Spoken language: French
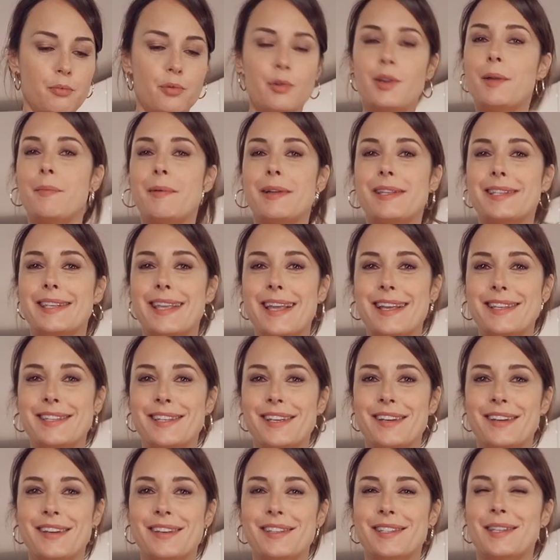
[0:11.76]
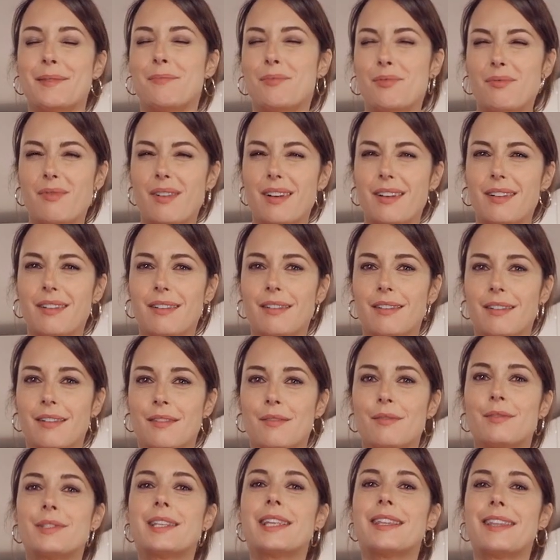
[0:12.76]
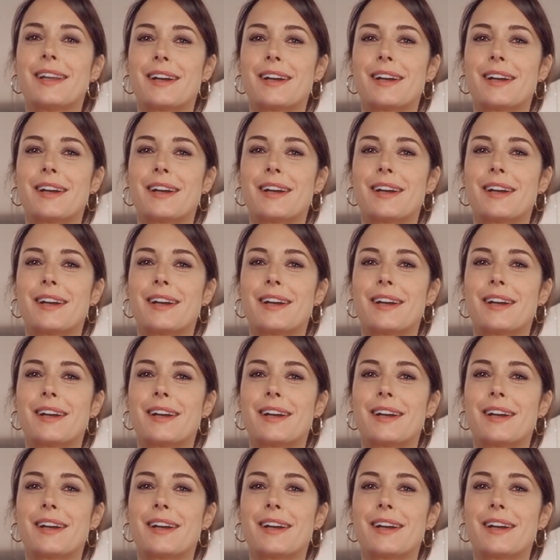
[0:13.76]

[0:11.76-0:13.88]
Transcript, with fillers: Poulet basquez, c'est bon hein Vous êtes